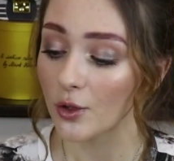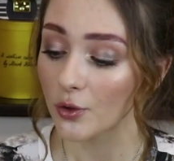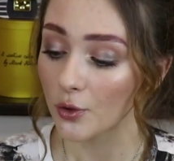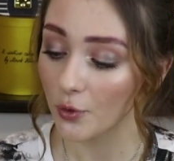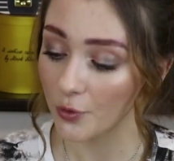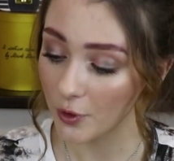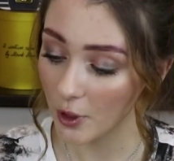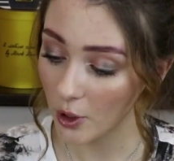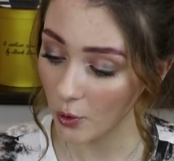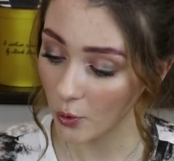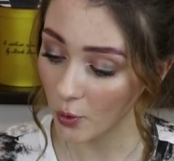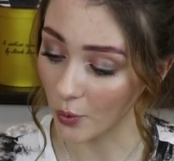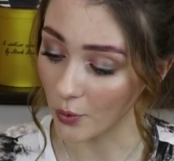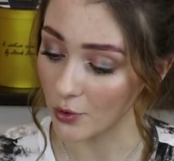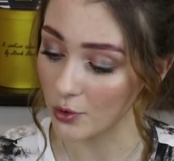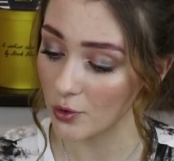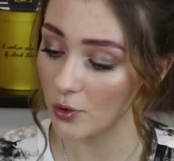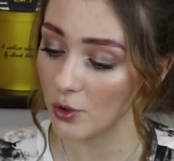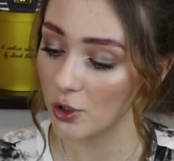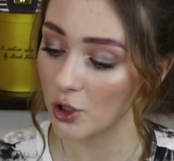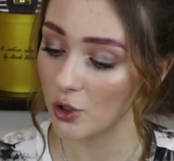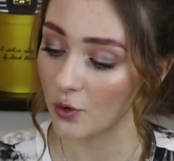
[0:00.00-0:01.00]
то в таком
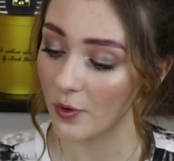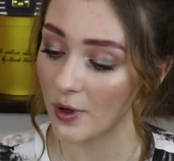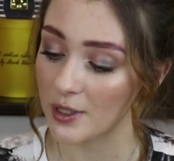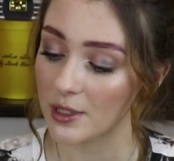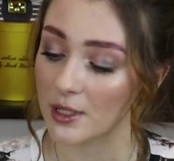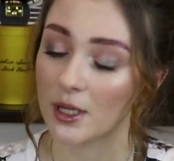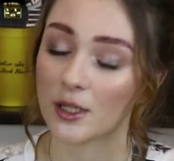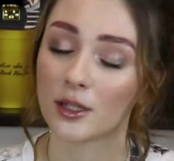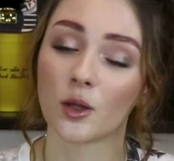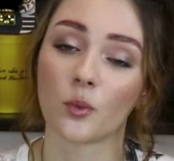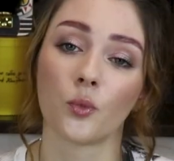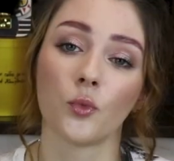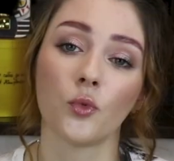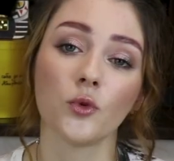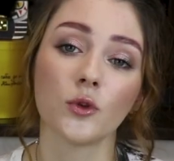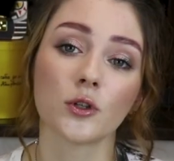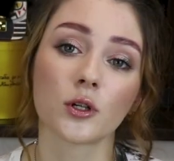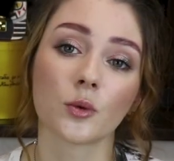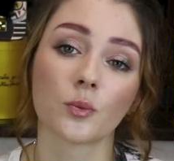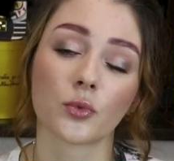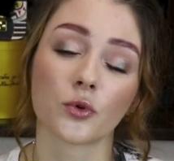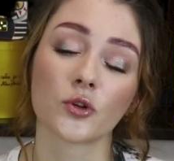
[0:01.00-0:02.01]
случае у вас эта
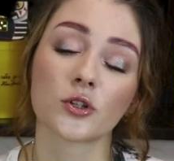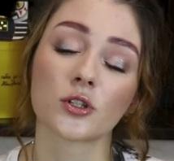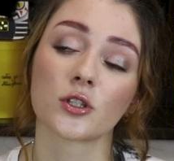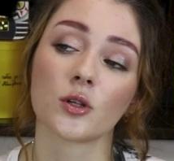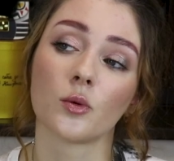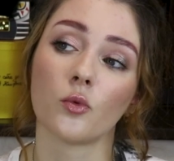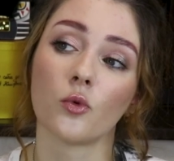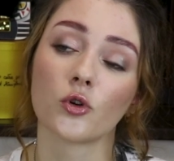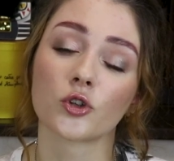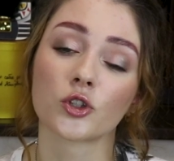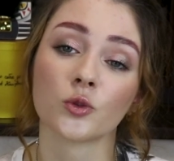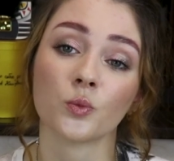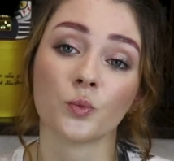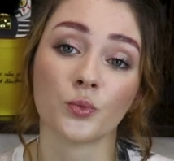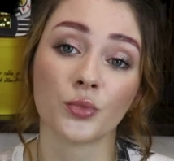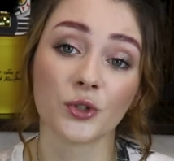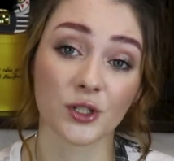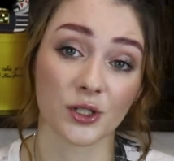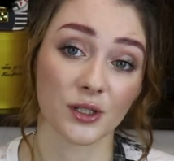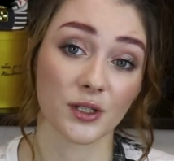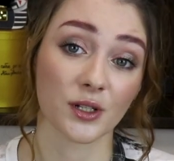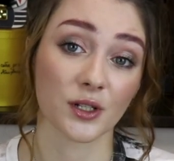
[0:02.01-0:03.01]
пудра просто может
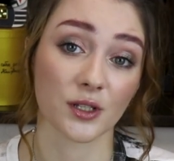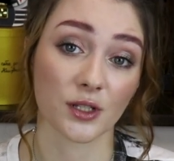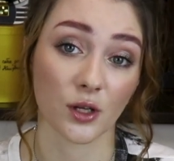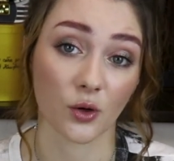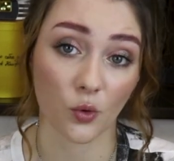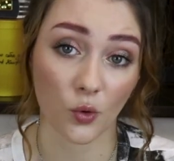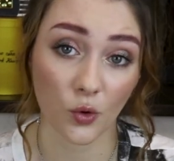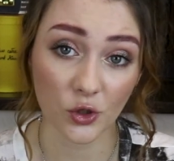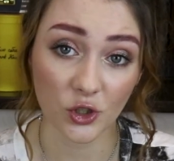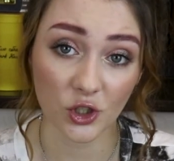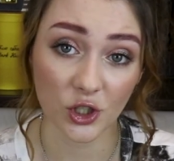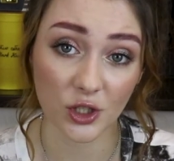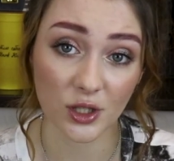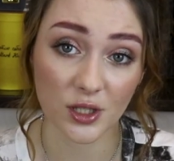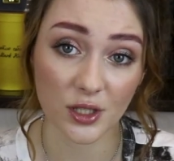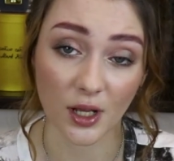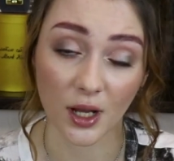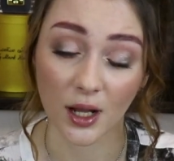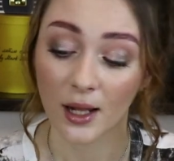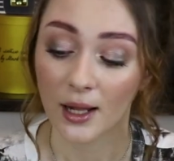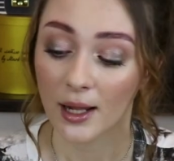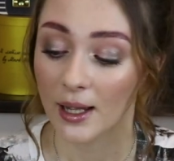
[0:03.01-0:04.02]
быстро
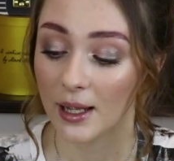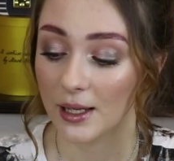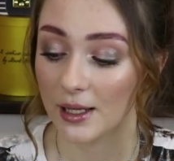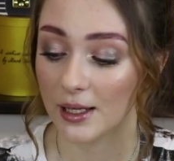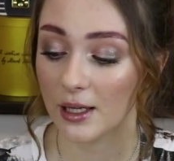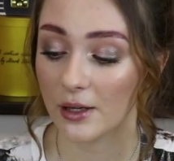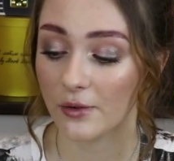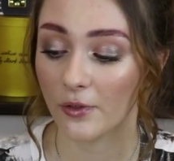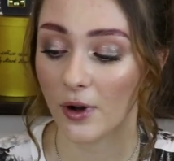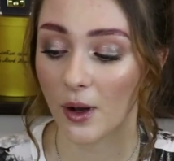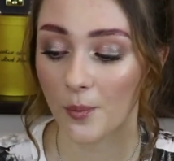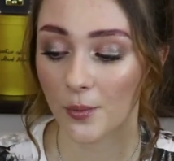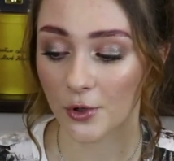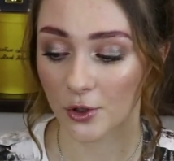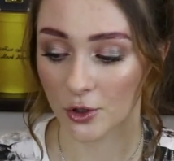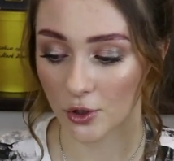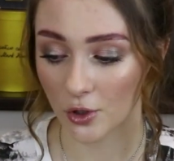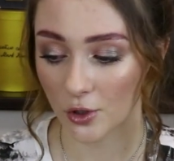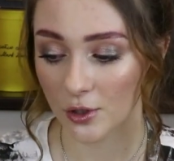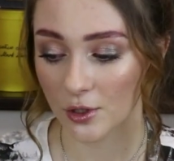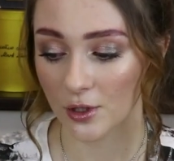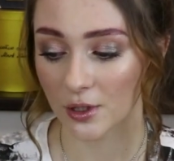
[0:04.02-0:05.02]
закончиться, и вам
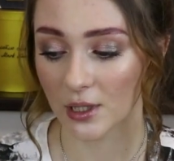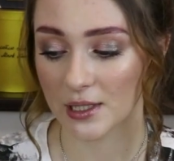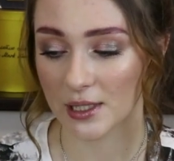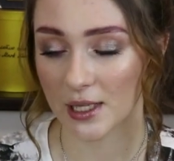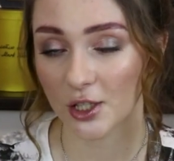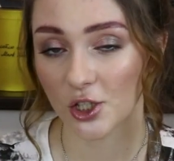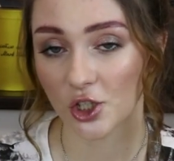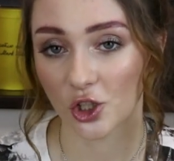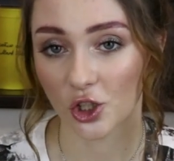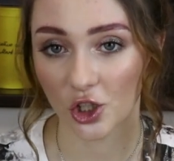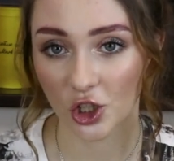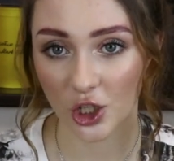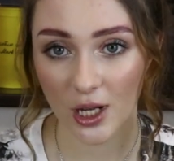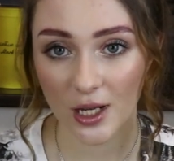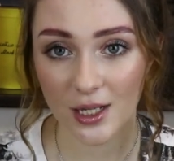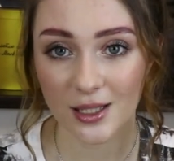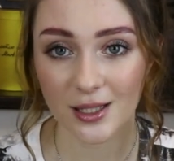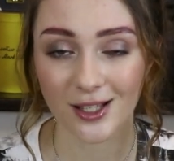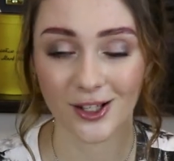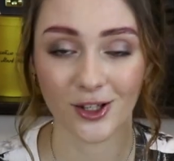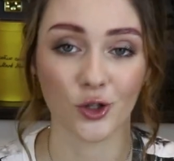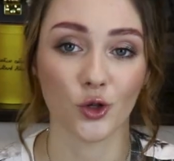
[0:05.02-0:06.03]
придется достаточно
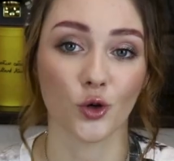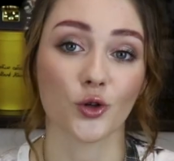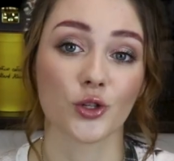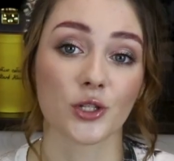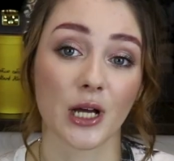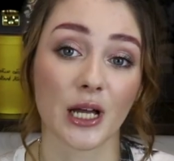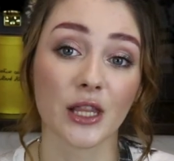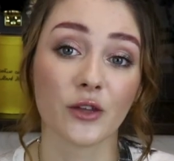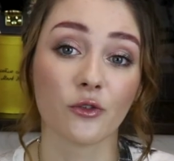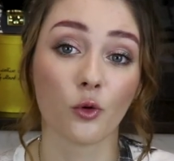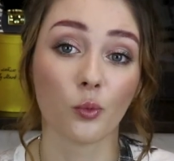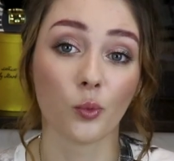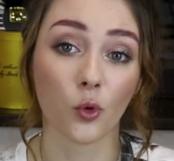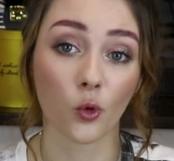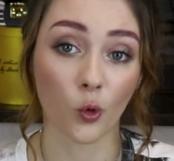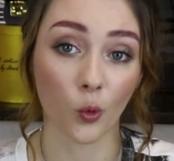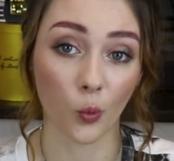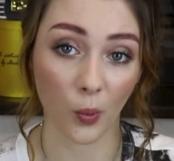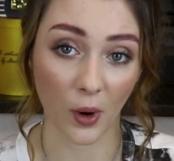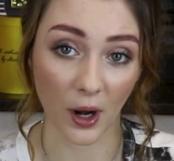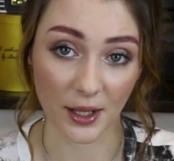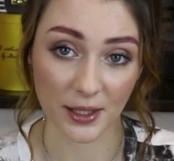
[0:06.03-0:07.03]
часто ее заново
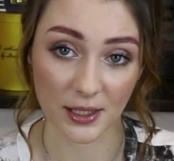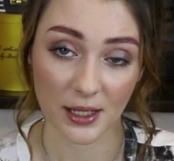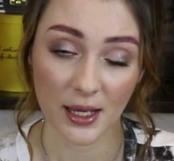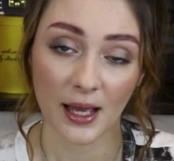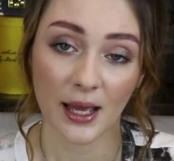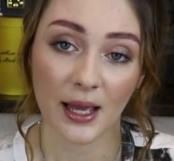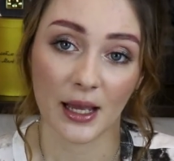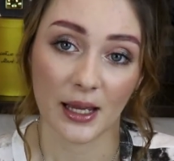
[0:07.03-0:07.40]
покупать.